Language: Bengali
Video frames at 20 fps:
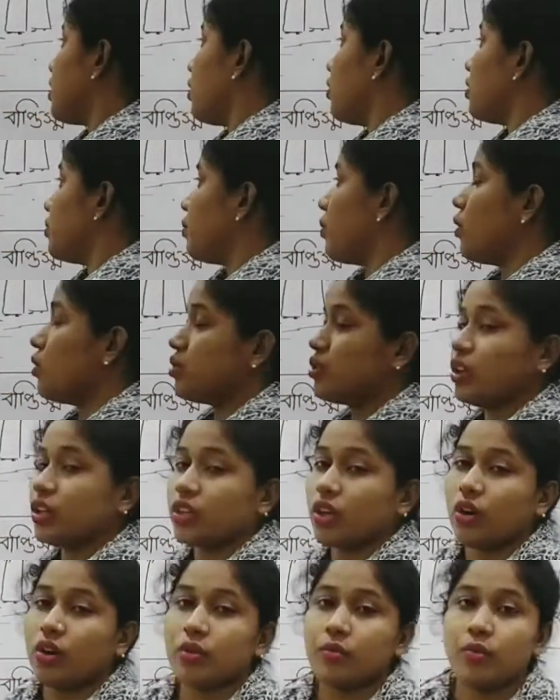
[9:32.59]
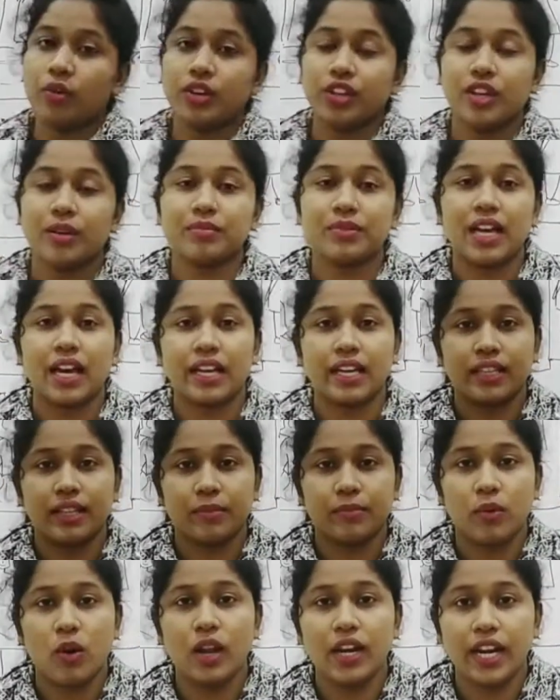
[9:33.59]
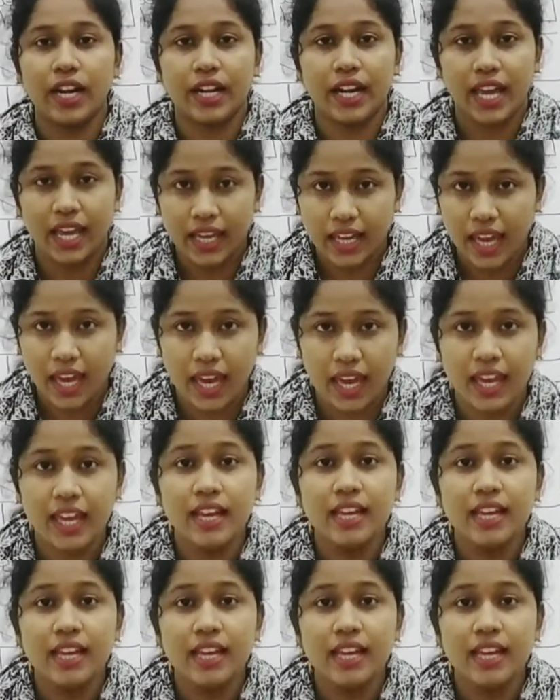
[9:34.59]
যখন পৌঁছোয় তখন মরিয়ম তাকে বলে ডেকে